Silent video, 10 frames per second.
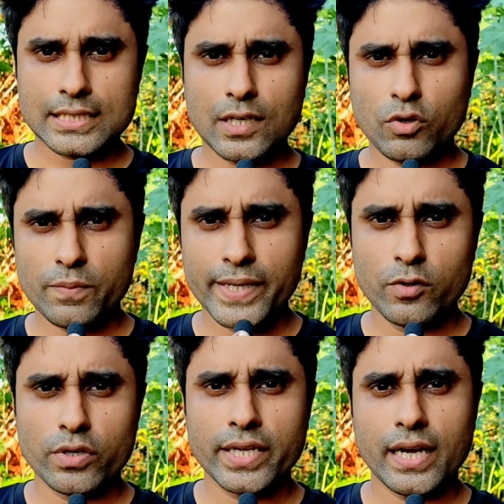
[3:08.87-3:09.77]
আশা করি
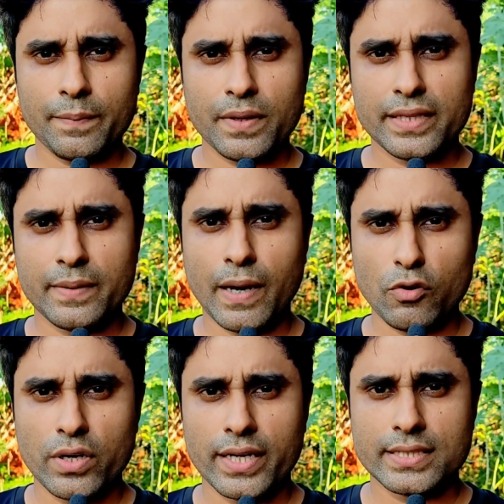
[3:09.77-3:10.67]
ভিডিওটি আপনাদের
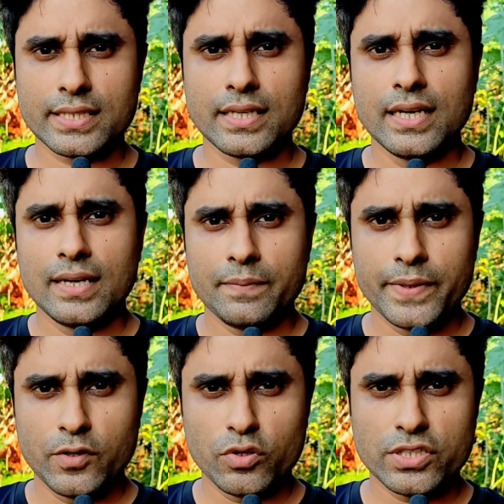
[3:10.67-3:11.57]
ভালো লেগেছে
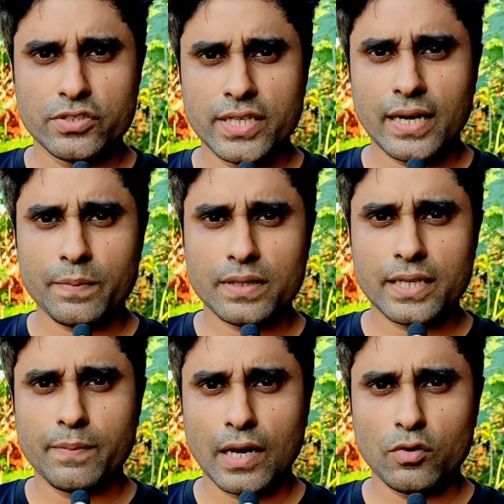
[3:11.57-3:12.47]
ভিডিওটি যদি
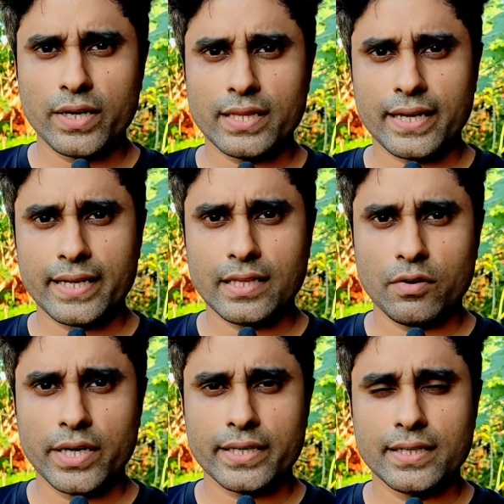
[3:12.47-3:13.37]
আপনাদের ভালো লেগে থাকে
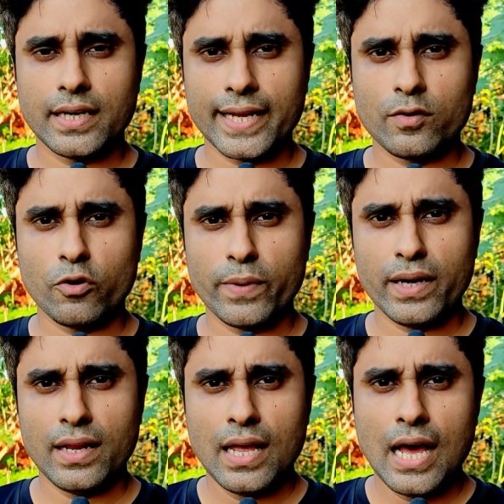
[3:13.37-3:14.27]
তাহলে একটি লাইক করবেন
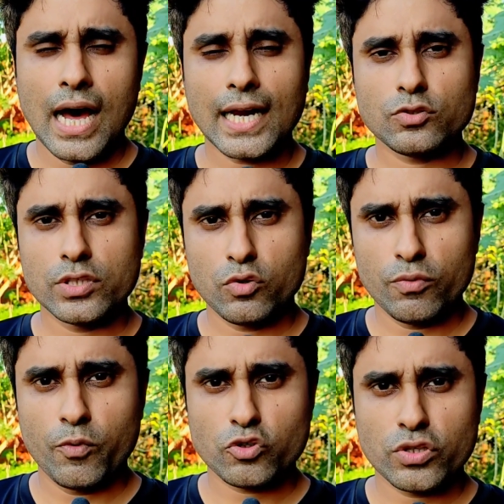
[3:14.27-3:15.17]
আর যদি
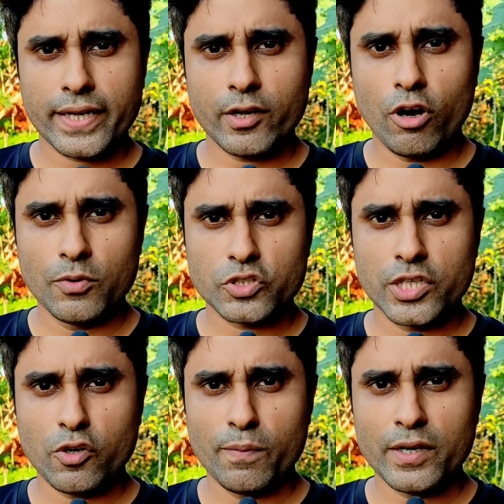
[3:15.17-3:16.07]
কোনো প্রশ্ন থাকে
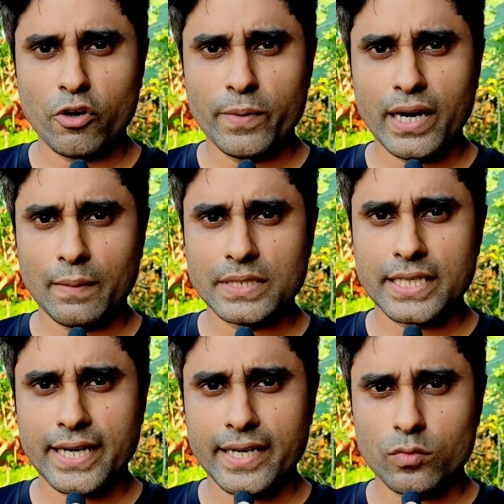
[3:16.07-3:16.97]
অবশ্যই কমেন্ট করবেন আমি
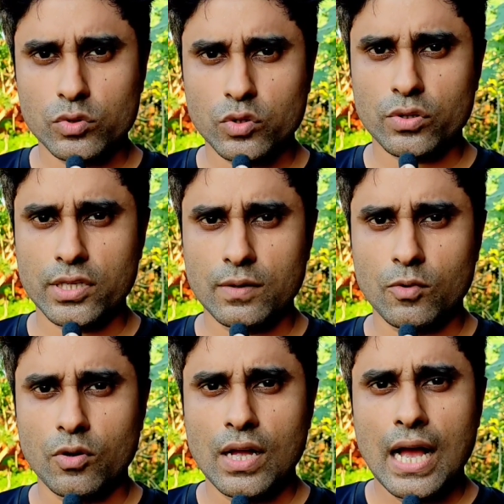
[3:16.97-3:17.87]
সেখানে উত্তর দিয়ে দেব
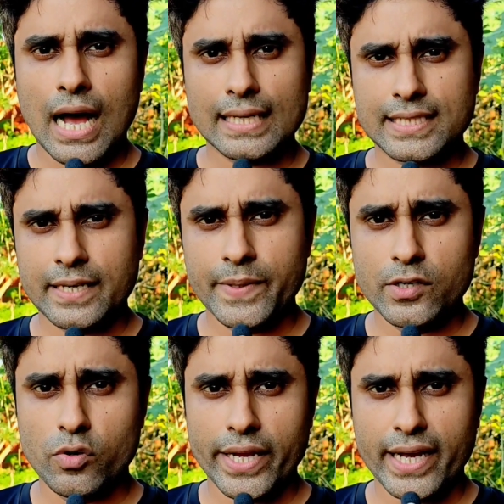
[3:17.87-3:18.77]
আজকের
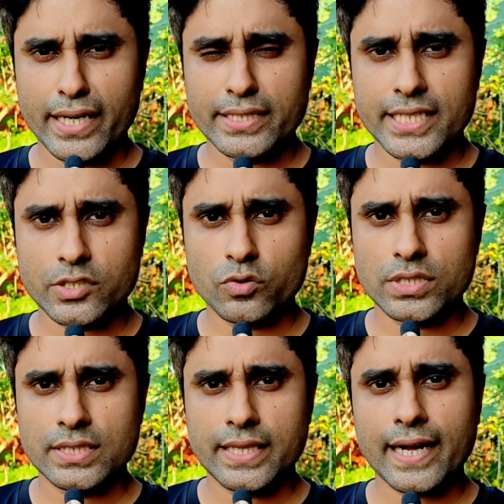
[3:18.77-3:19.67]
ভিডিও এখানেই শেষ
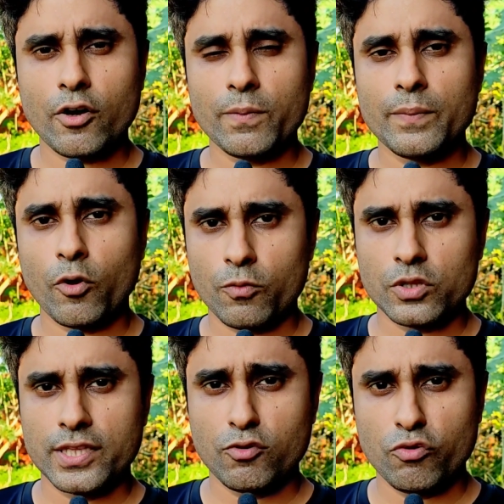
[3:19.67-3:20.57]
করছি দেখা হবে
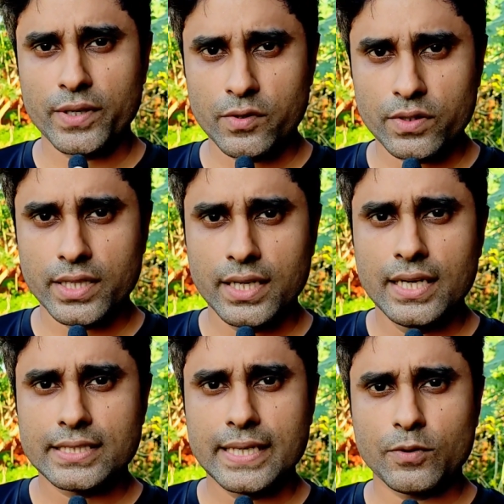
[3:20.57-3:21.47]
পরবর্তী কোনো ভিডিওতে
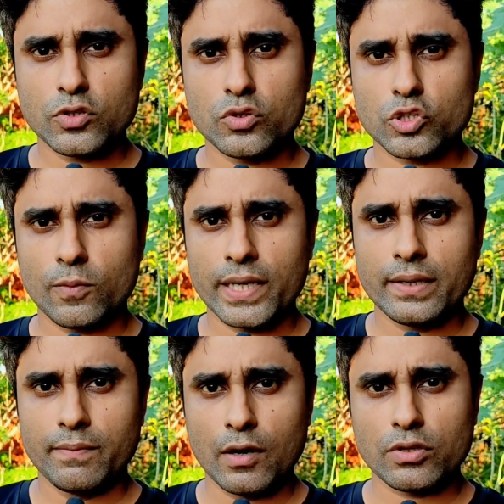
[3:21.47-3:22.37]
সে পর্যন্ত সবাই
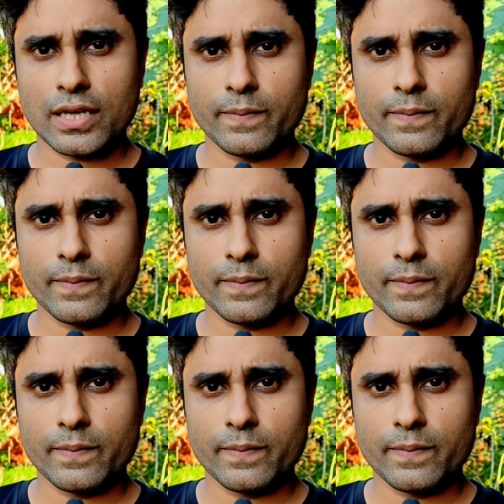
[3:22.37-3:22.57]
ভালো